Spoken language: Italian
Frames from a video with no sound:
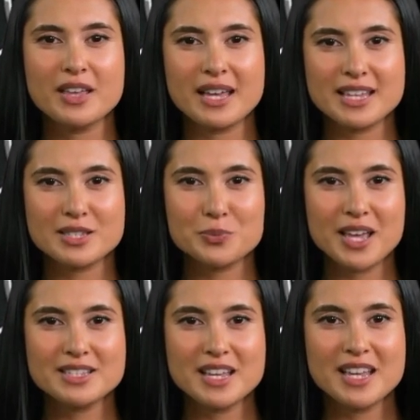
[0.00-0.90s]
Chris
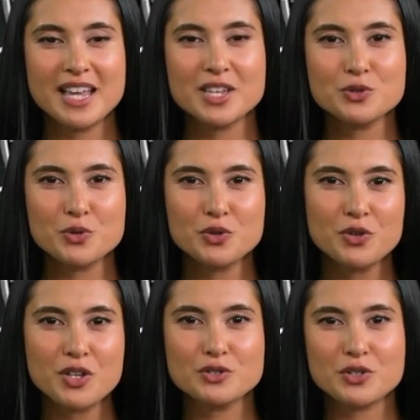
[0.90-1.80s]
Benz ha creato un
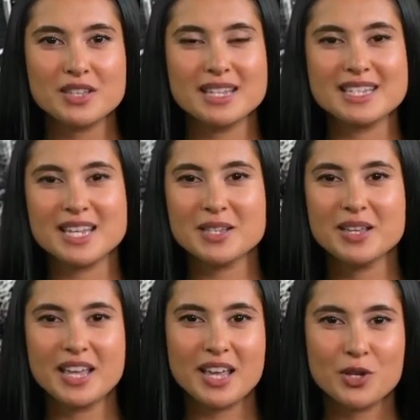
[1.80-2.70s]
orologio
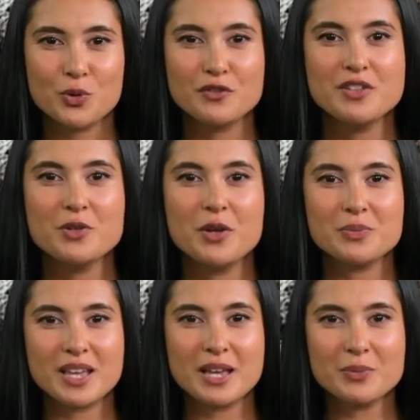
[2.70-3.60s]
resistente all'acqua fino a
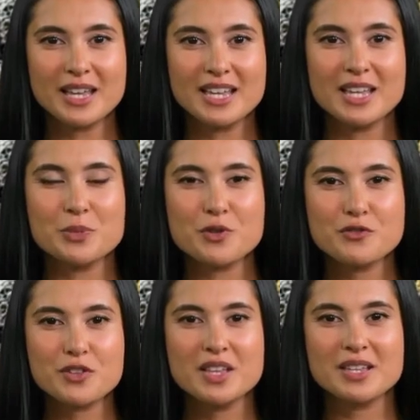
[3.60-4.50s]
1000 metri di
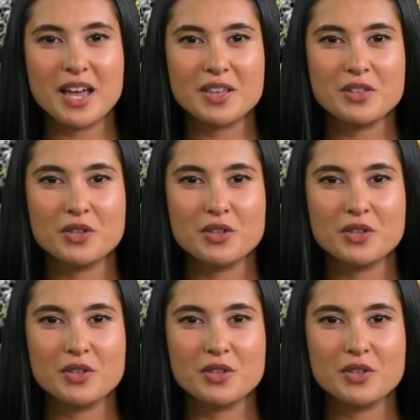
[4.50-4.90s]
profondità,